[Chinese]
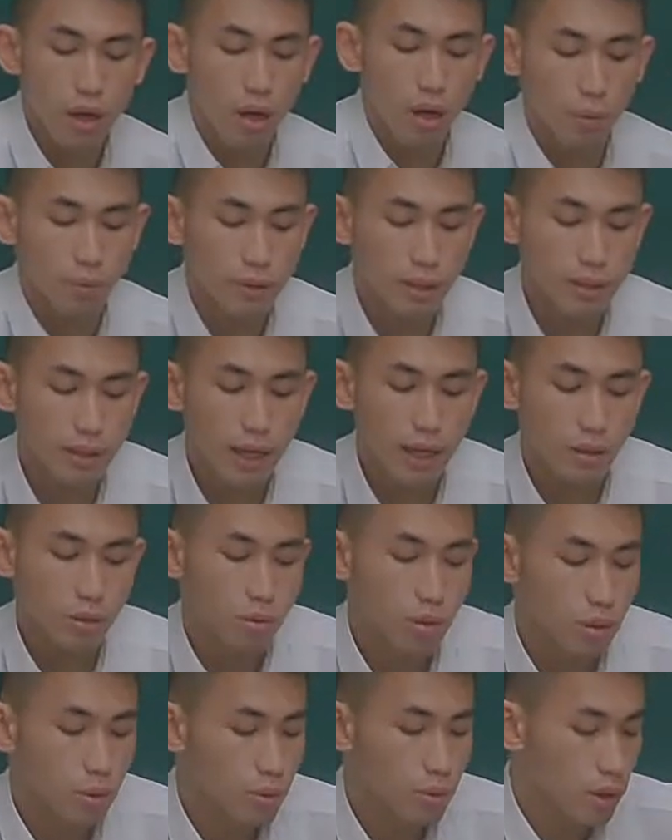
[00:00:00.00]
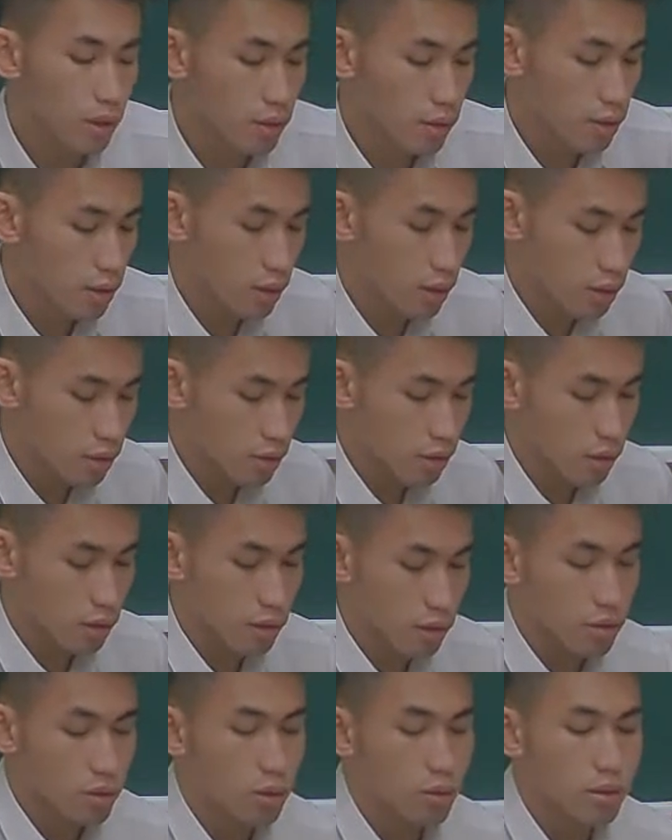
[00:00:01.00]
我们在讲税捐的
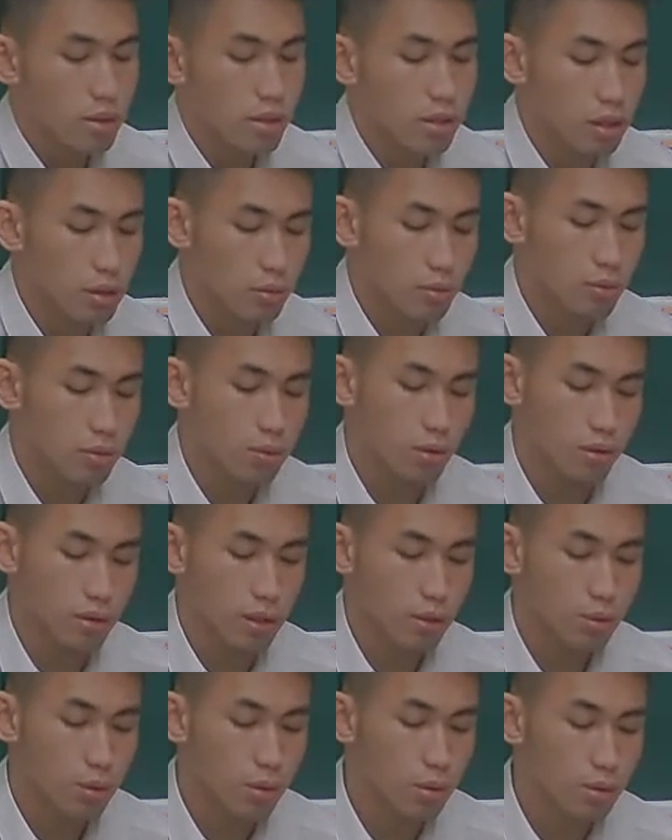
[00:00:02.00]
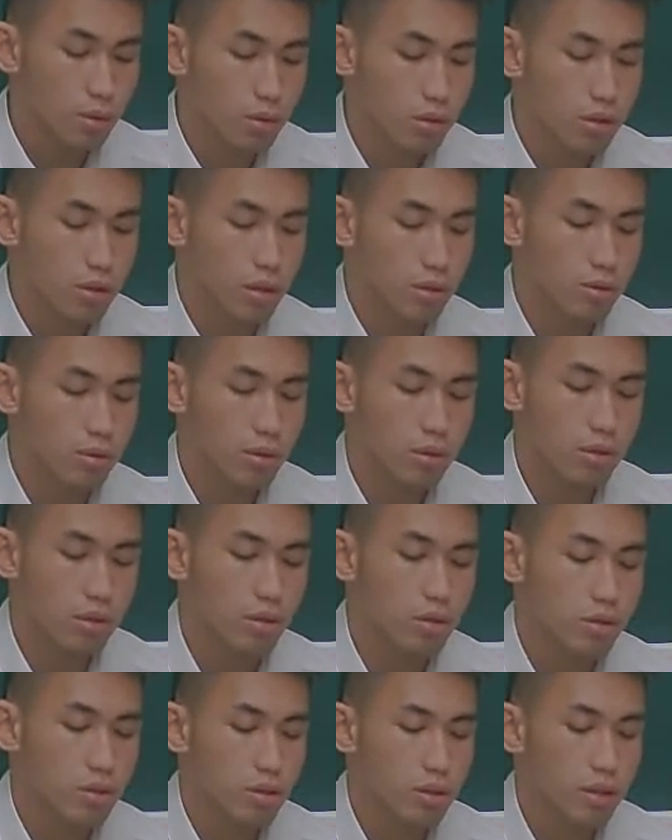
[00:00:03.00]
整个救济程序哦，那税捐救济程序
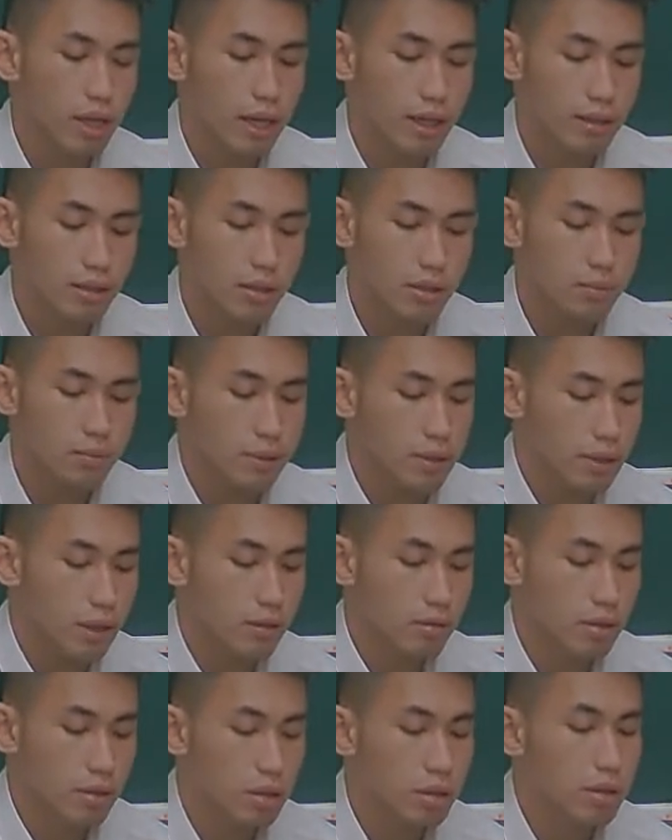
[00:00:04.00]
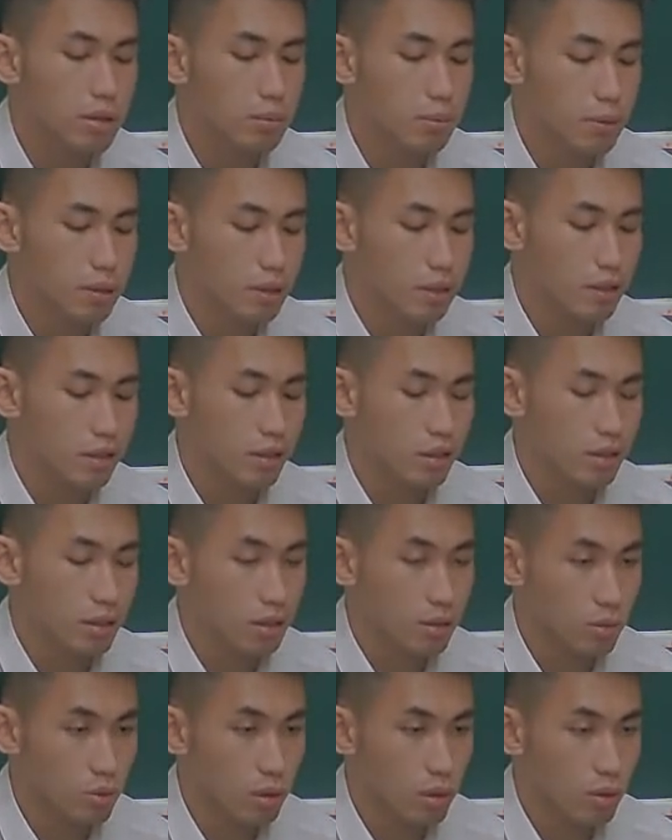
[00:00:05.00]
其实它是比较特别的一
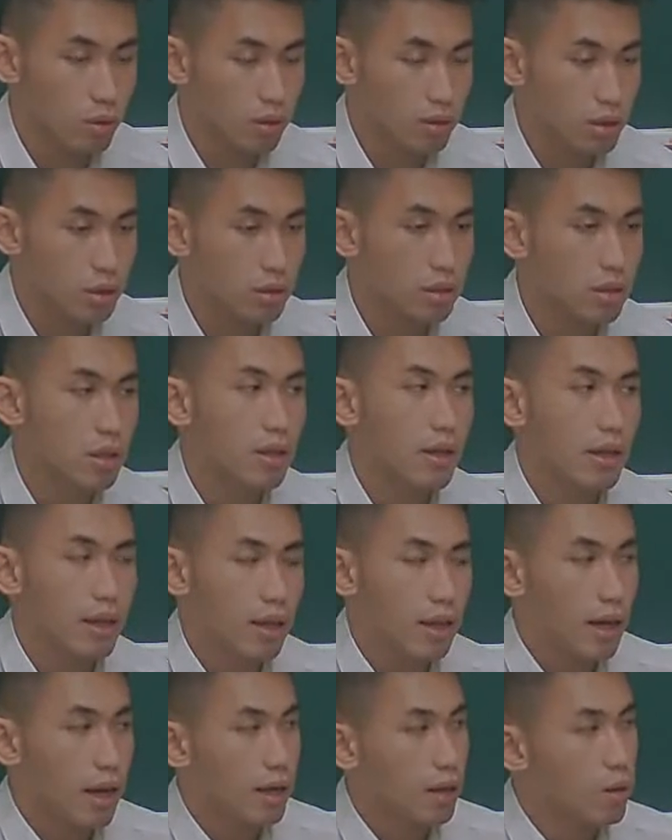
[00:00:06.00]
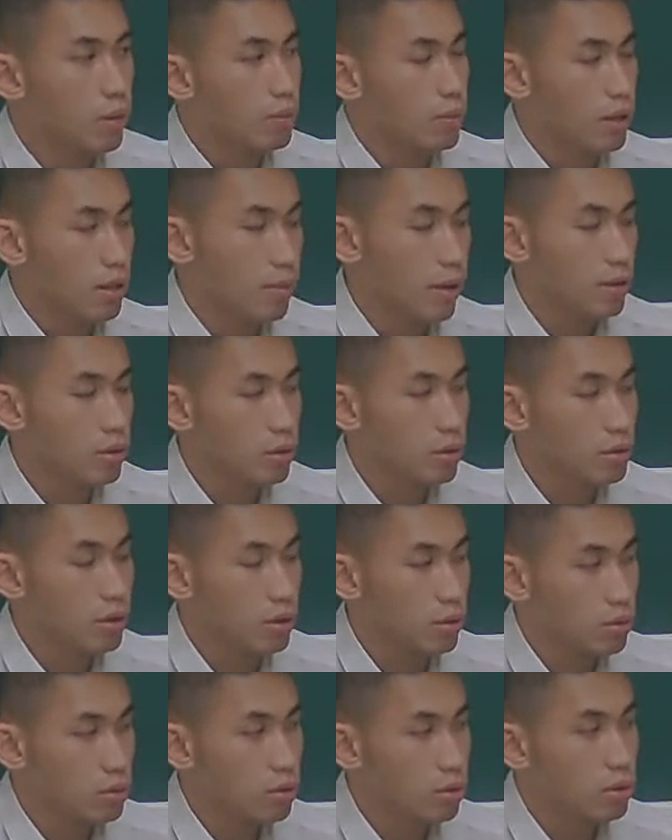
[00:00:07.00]
个状况，是它跟我们的一般救济
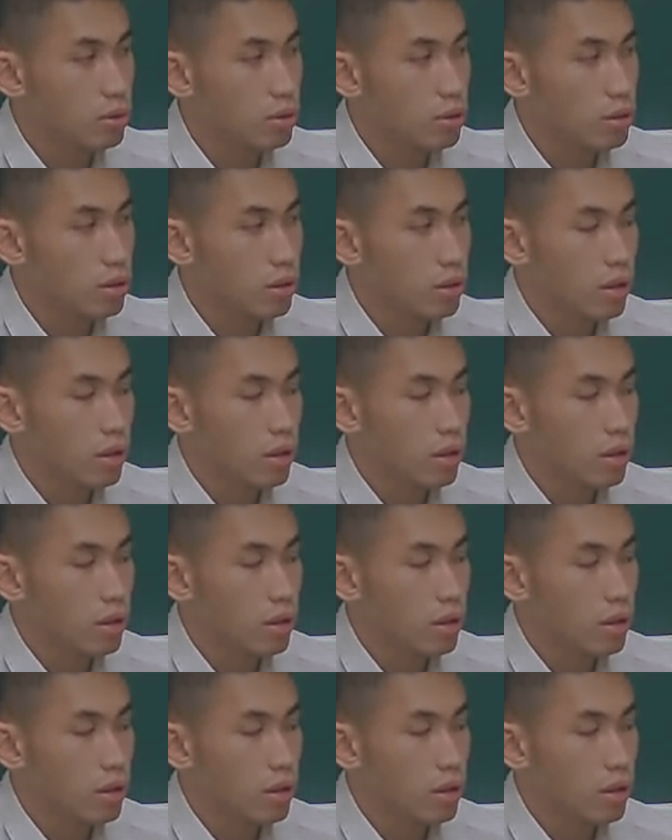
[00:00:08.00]
程序、